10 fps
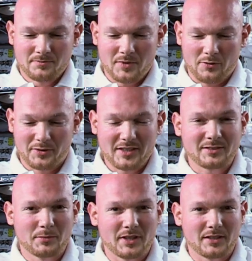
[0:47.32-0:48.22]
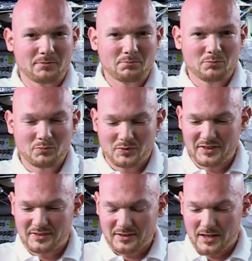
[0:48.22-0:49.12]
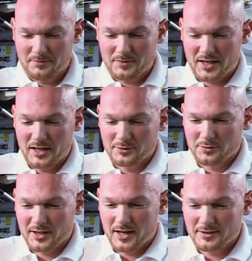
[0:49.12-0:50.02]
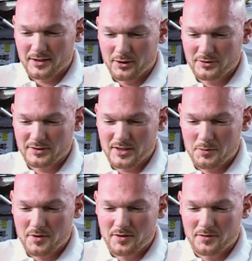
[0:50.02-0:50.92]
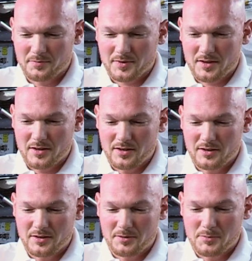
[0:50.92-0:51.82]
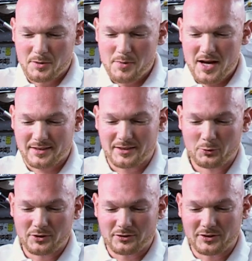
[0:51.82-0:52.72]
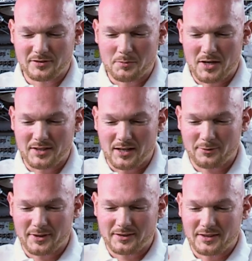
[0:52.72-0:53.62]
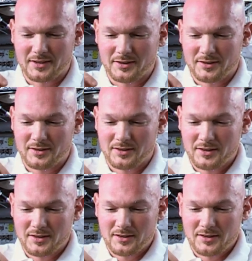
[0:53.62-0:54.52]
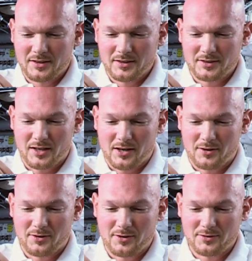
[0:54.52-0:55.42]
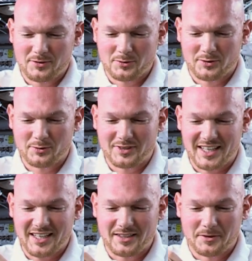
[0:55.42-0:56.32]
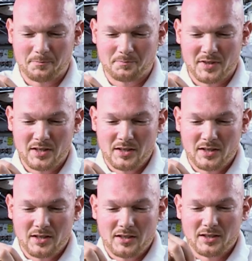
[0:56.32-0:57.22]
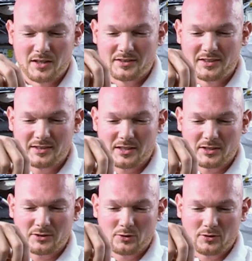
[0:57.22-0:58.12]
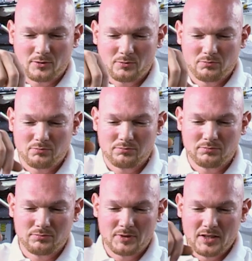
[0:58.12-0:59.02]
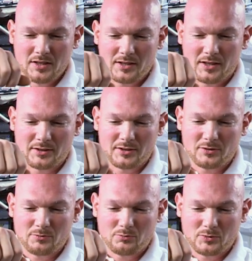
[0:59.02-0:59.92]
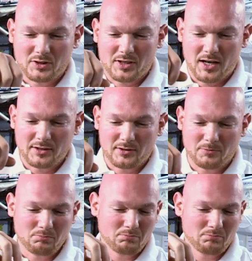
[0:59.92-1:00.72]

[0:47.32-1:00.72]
Auf den ersten Blick sieht es relativ gleich aus, aber man merkt den Unterschied, wenn man anfängt, ihn ja, versuchen zu drehen. In diese Richtung kann ich den Kreisel